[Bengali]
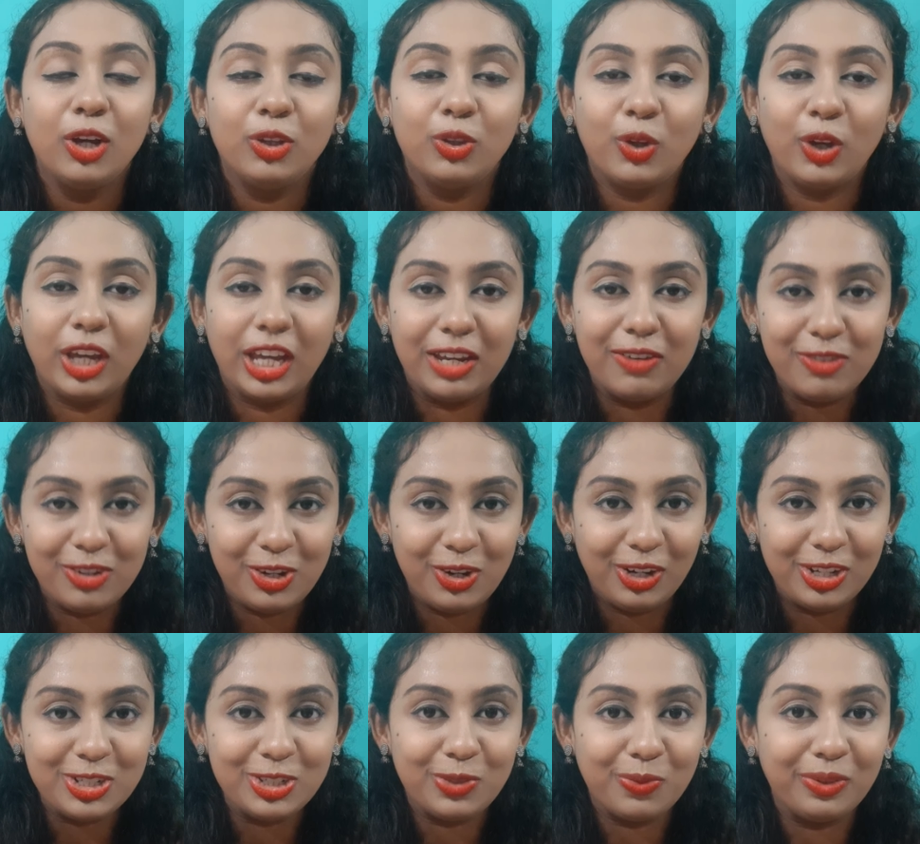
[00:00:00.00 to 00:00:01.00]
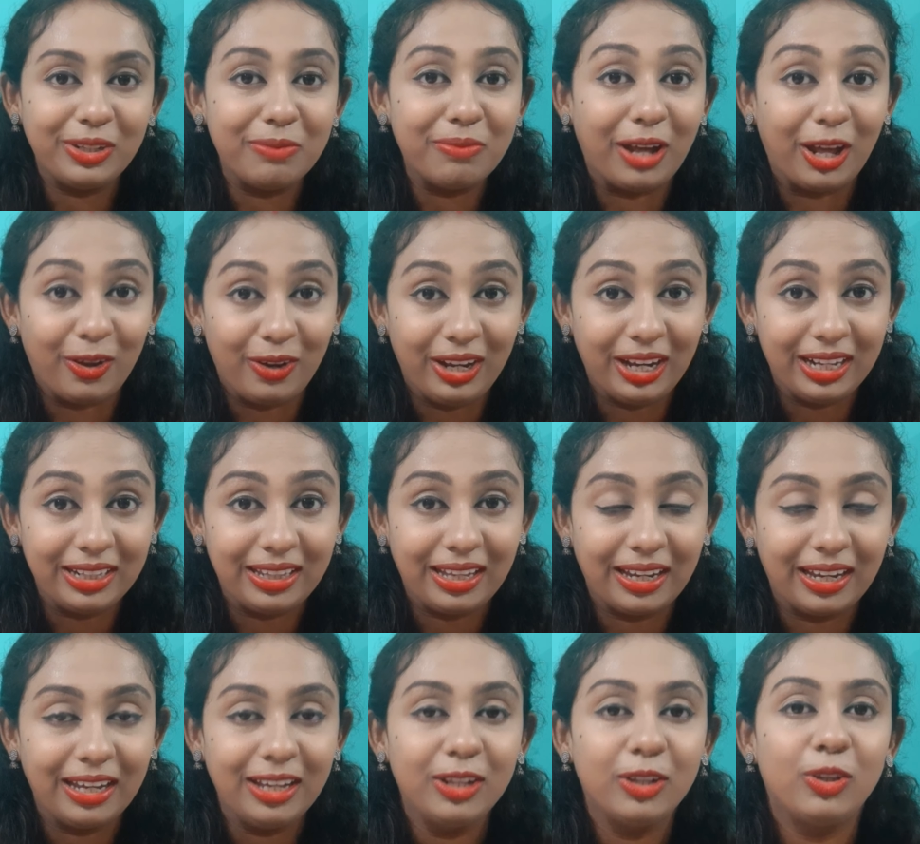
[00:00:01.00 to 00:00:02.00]
তো এই ভিডিওটা যদি তোমাদের ভালো লেগে
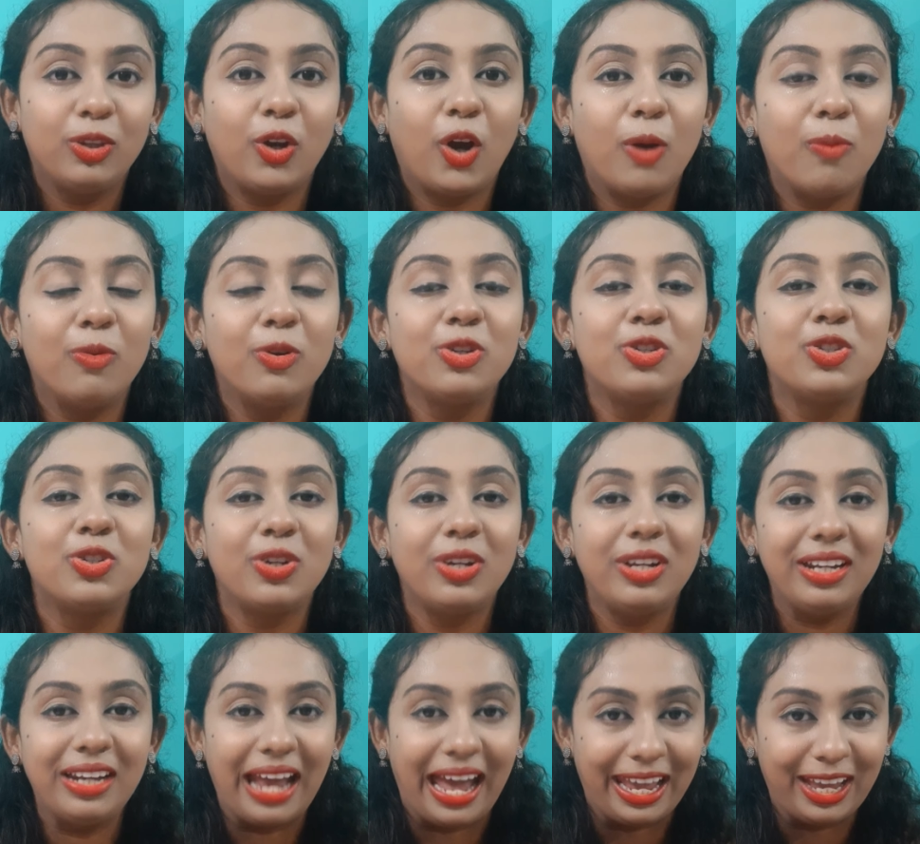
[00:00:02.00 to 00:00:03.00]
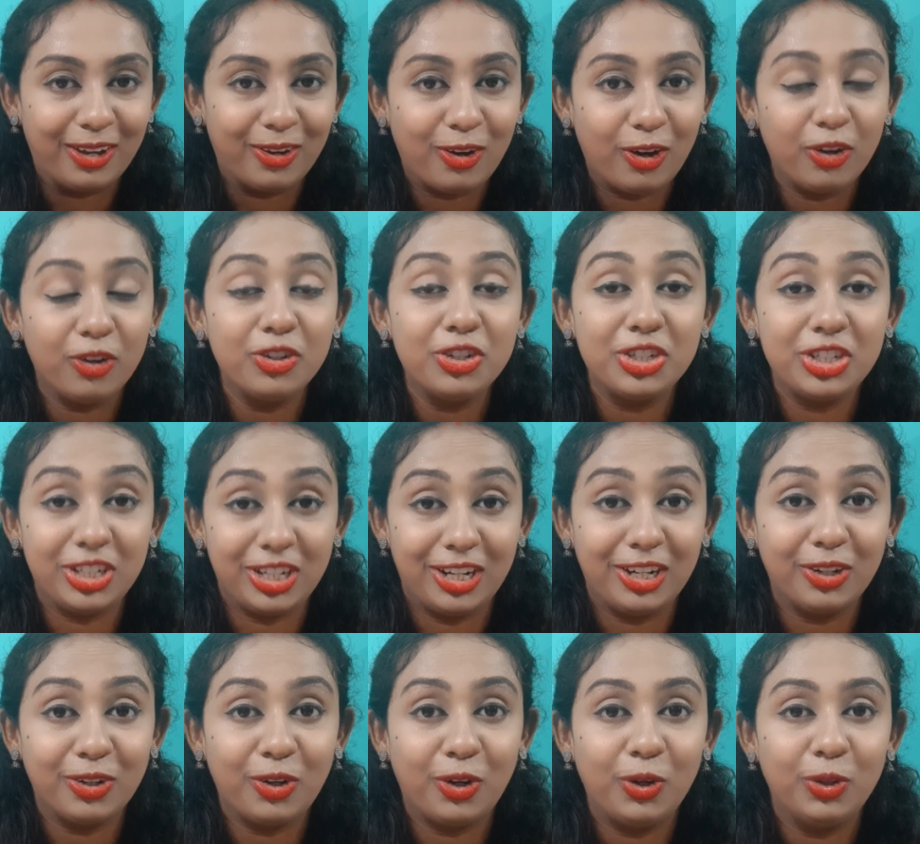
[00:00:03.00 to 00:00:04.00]
থাকে তো অবশ্যই লাইক করো শেয়ার
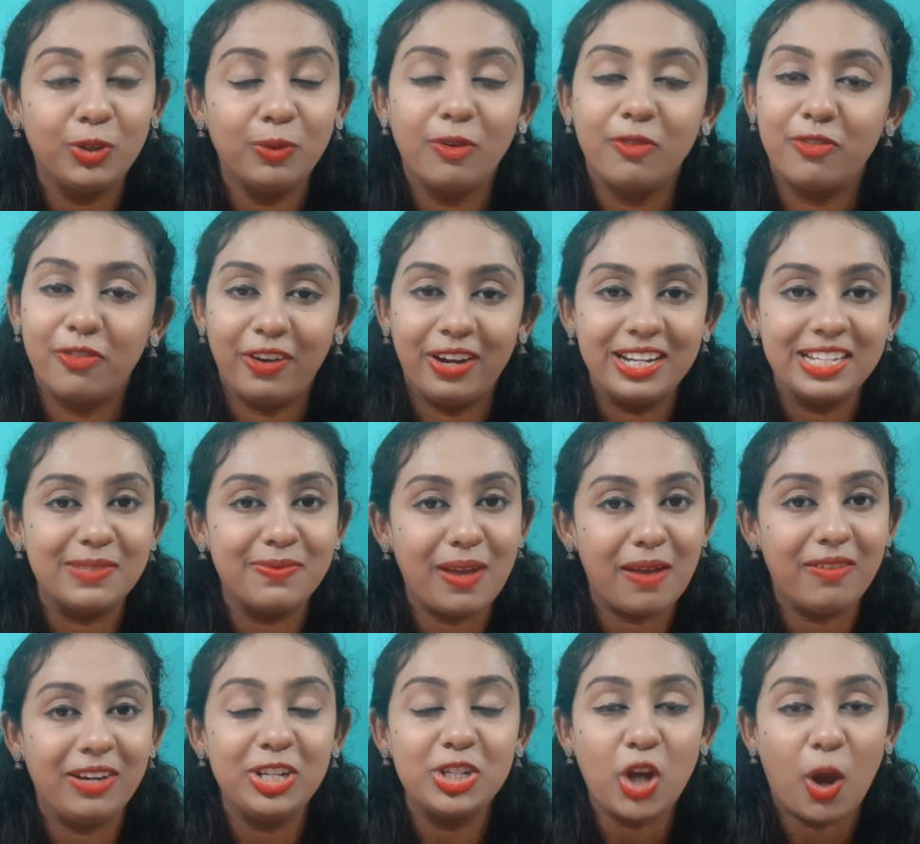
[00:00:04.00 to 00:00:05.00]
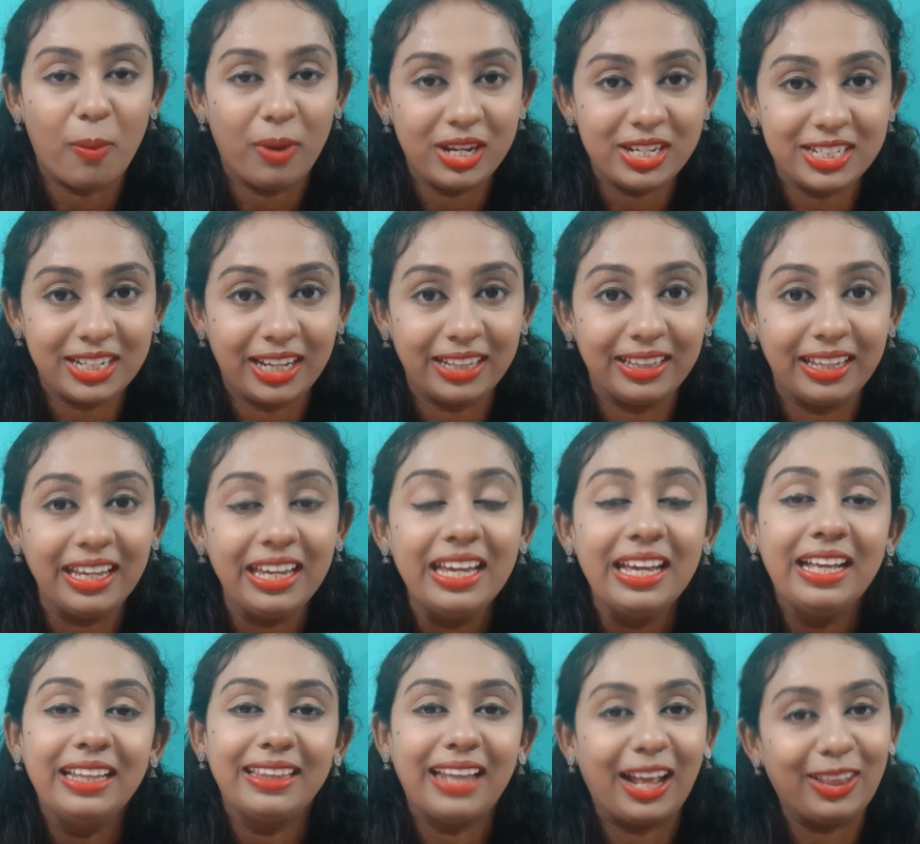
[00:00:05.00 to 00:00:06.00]
করো তোমার ফ্রেন্ডস ফ্যামিলি সবার সাথে
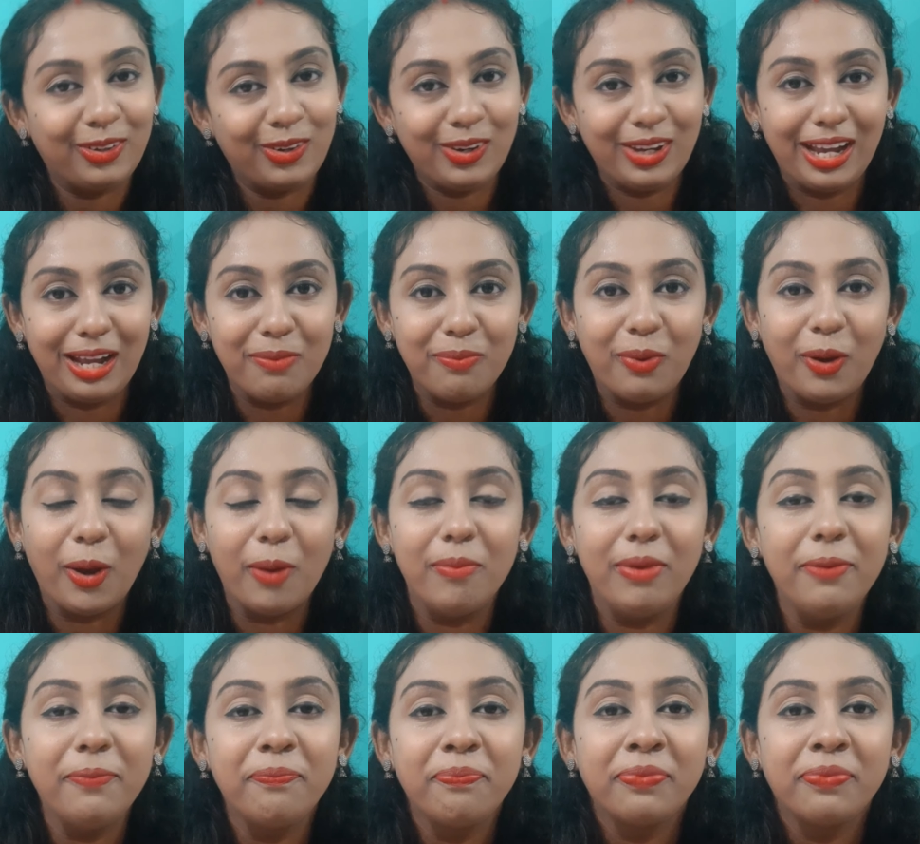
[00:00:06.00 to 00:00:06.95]
তাদেরও হেল্প হবে